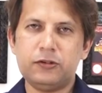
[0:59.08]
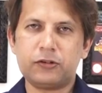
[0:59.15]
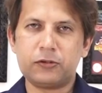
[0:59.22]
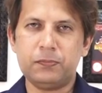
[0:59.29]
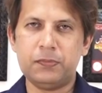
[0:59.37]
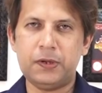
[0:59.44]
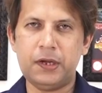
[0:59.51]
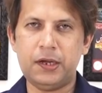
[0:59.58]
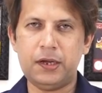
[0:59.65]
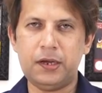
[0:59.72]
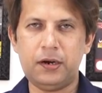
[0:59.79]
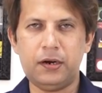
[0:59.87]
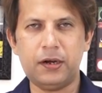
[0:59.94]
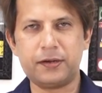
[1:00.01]
इश्क
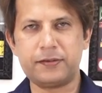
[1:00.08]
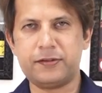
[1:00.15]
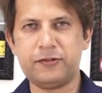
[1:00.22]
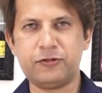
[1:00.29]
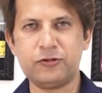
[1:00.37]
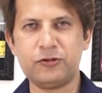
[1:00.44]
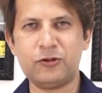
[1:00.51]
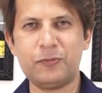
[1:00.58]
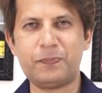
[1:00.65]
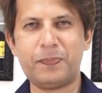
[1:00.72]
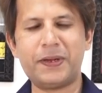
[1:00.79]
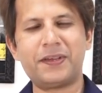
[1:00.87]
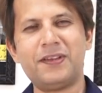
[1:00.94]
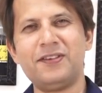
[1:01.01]
में लफ्जिशों
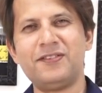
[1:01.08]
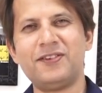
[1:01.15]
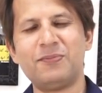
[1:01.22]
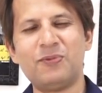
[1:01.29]
पे कीजे